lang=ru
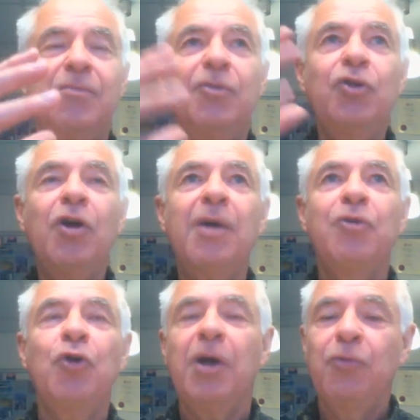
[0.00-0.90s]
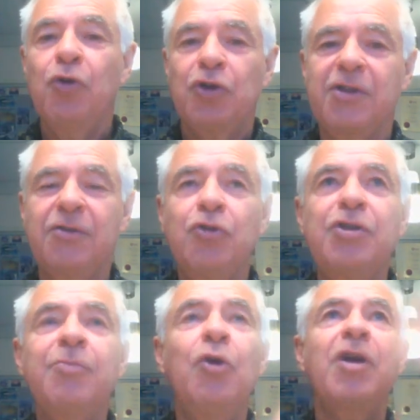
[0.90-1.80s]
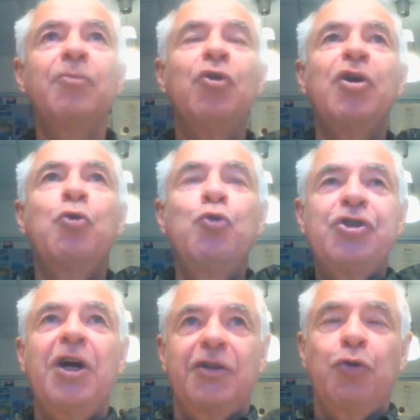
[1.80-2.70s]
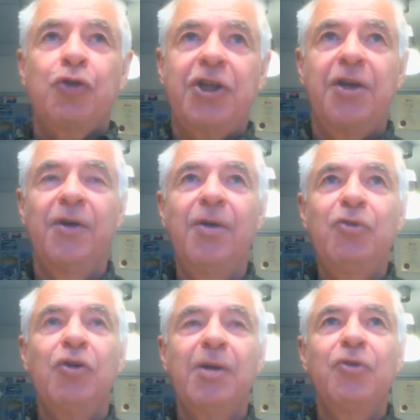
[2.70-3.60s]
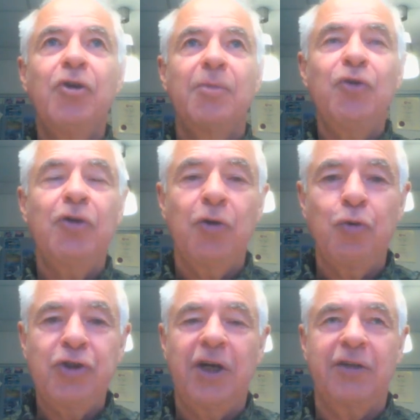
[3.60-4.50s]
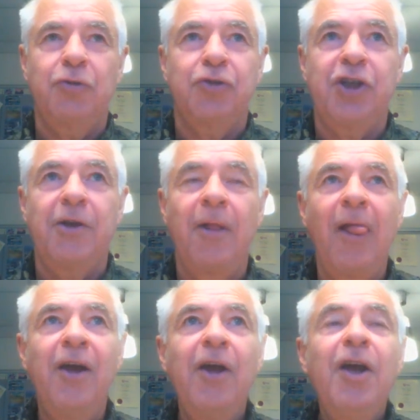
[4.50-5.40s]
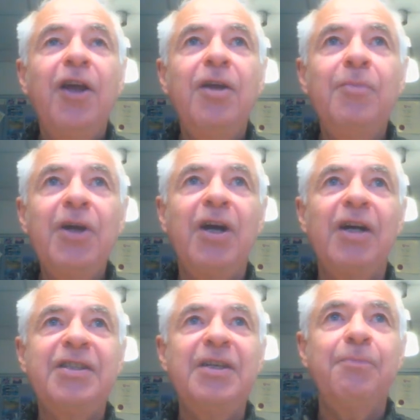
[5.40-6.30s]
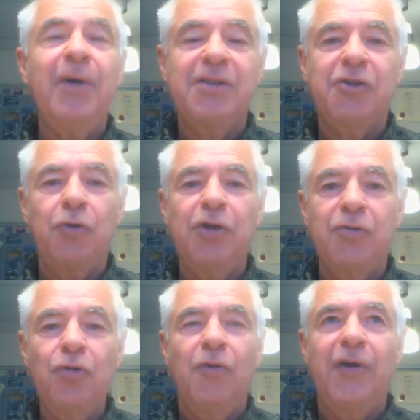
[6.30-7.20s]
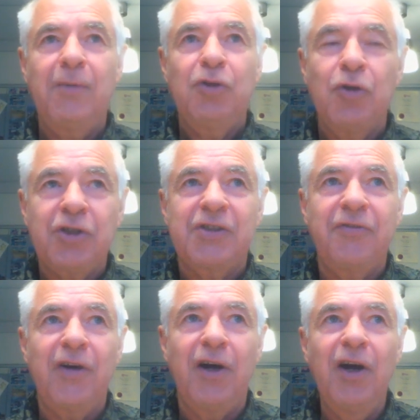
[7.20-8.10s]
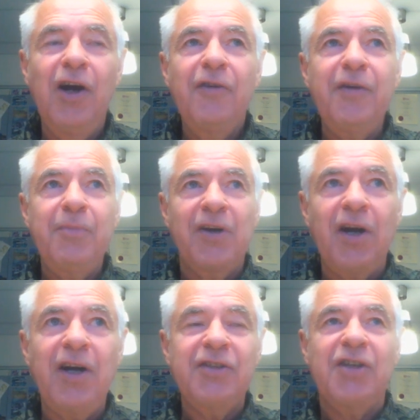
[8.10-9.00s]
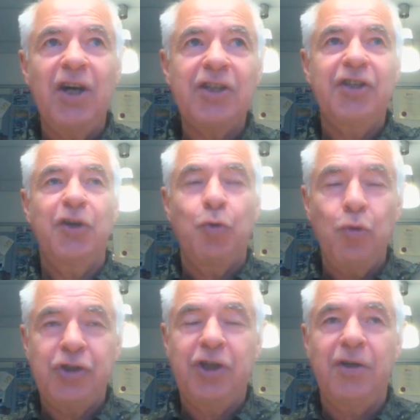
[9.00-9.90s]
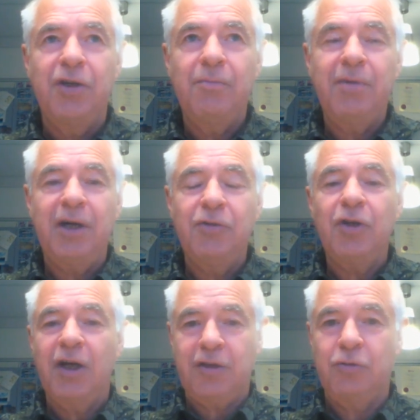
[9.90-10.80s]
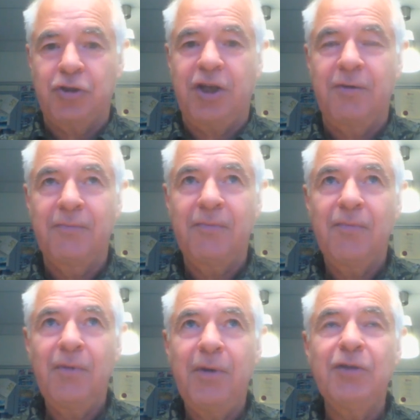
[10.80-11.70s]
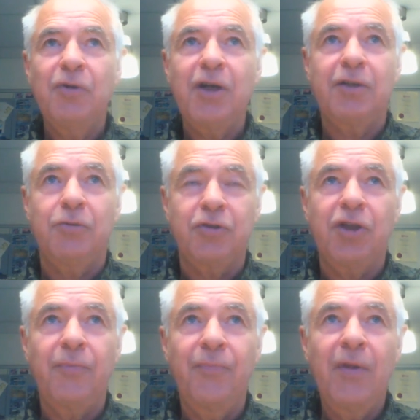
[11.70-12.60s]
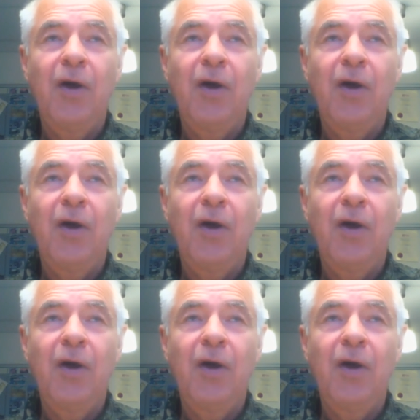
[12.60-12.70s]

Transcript: Много-много множеств. То есть много-много куч картошки. Много-много-много куч картошки. И мы хотим построить новое множество, выбирая из каждой кучи по одной картошке. По одной картошке.